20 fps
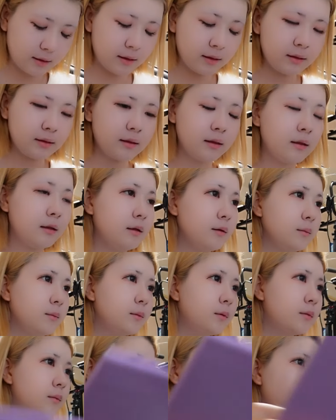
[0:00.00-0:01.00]

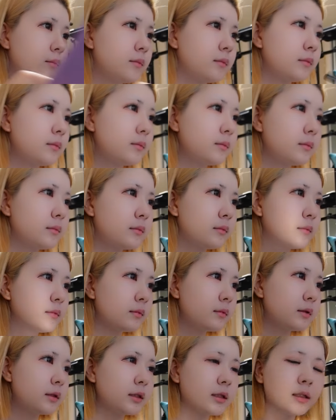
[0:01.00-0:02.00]
アイラインを
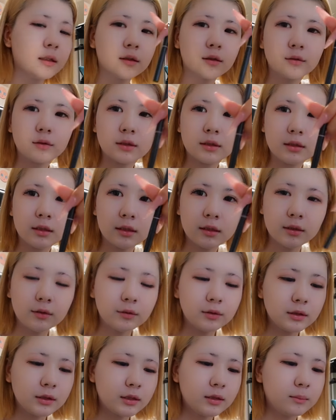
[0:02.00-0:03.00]
ちゃんとした
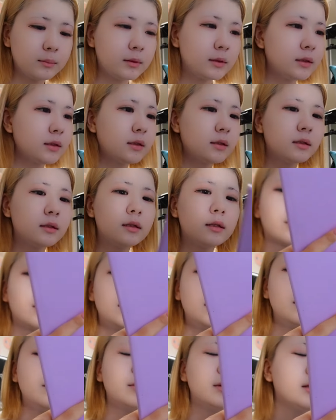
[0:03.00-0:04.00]
色にしますこ
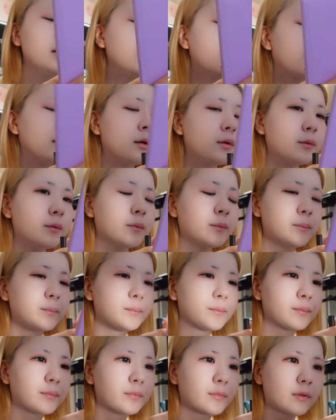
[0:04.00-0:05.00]
れでもいいんだけどこ
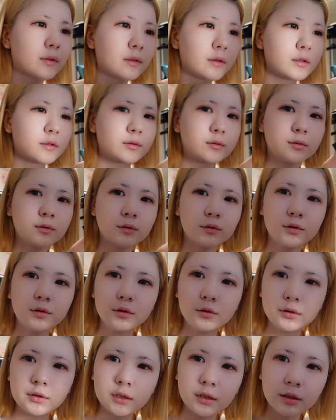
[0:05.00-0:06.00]
の
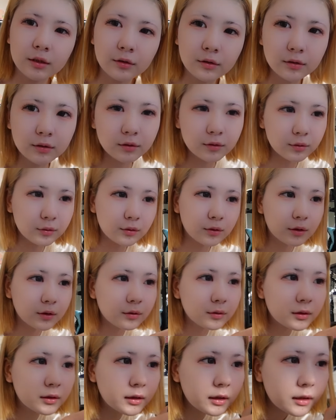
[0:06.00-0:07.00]
黒を入れることに
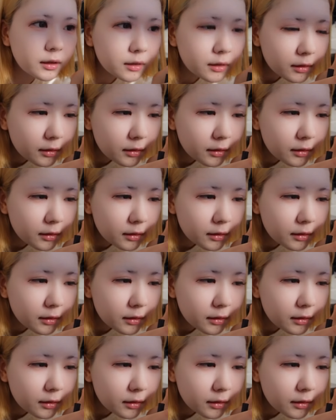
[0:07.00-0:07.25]
よって